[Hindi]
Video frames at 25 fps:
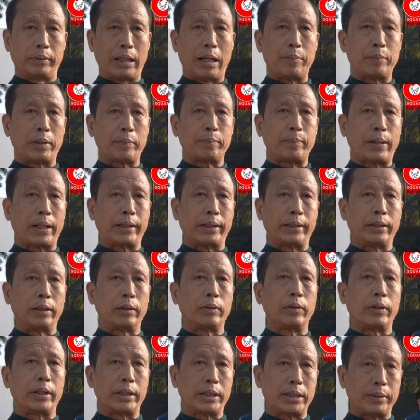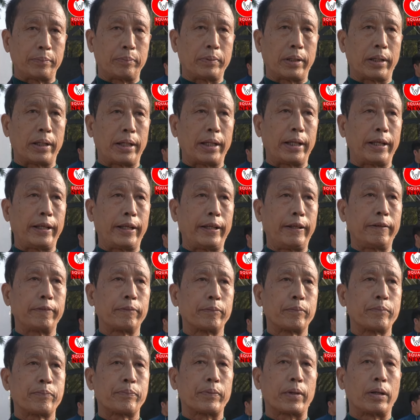यामर पादंग को रिसीव करना है
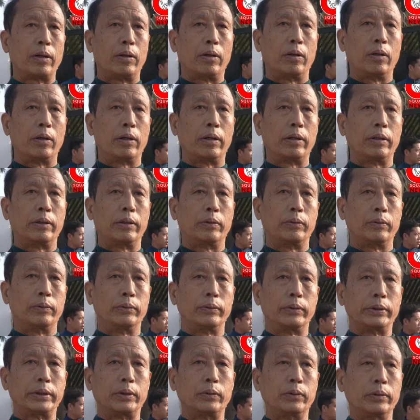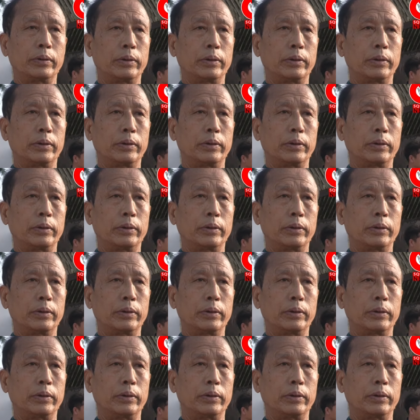और उन